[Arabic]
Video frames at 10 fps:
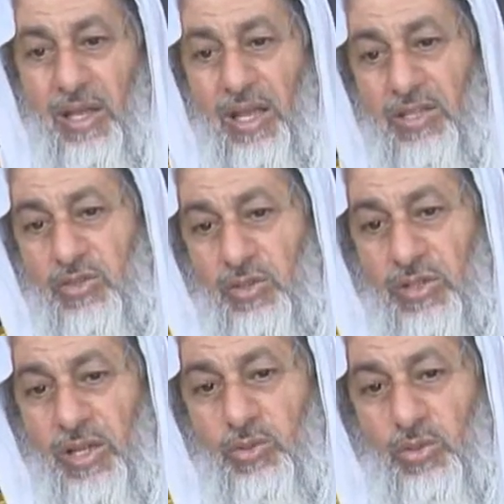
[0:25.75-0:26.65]

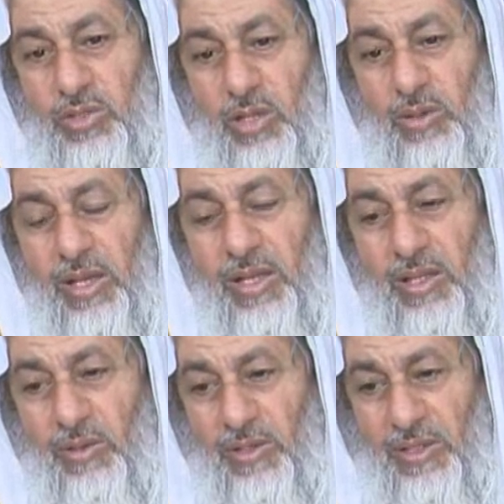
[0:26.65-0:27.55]
السنة تطلق على
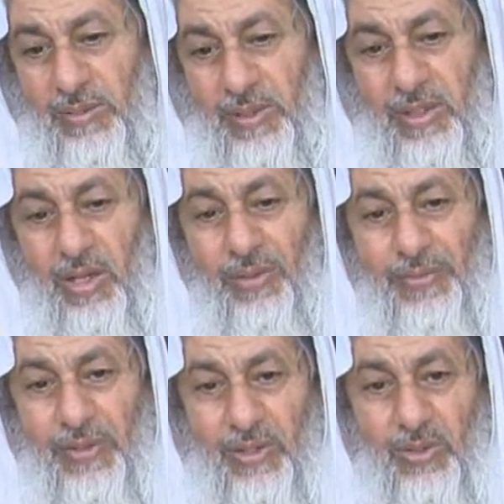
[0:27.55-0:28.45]
قول النبي أو
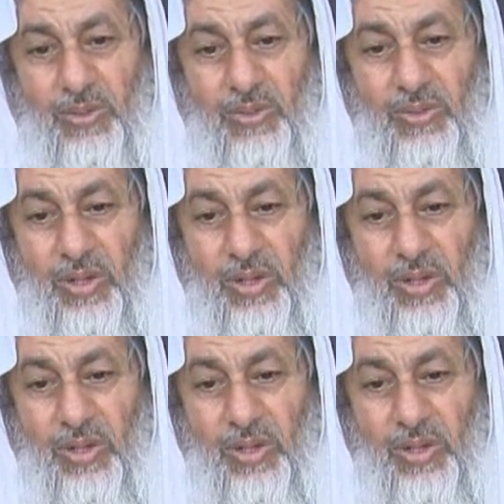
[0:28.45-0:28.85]
فعله